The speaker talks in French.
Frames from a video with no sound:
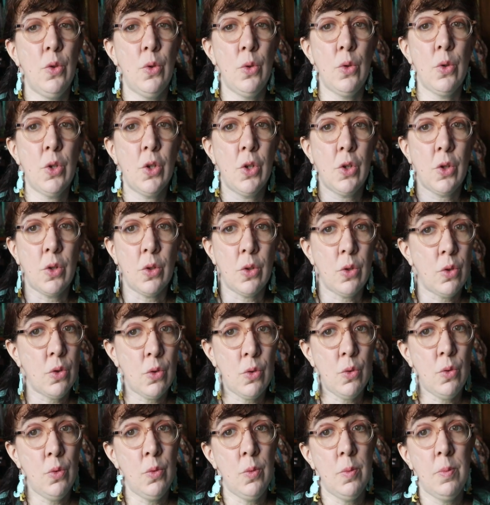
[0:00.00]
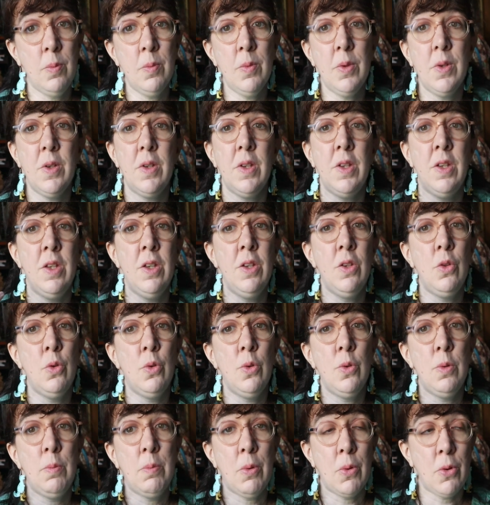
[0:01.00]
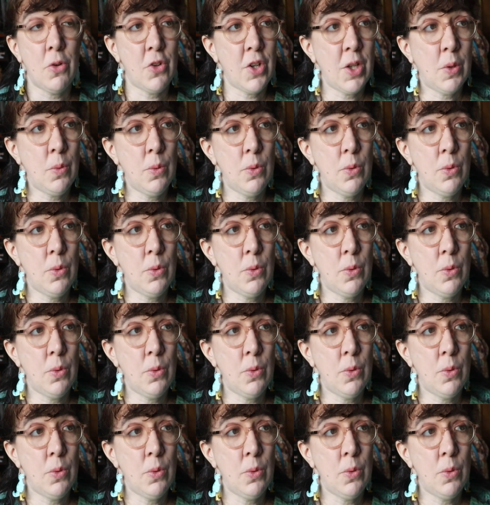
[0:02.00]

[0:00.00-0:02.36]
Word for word: de costumes et de projets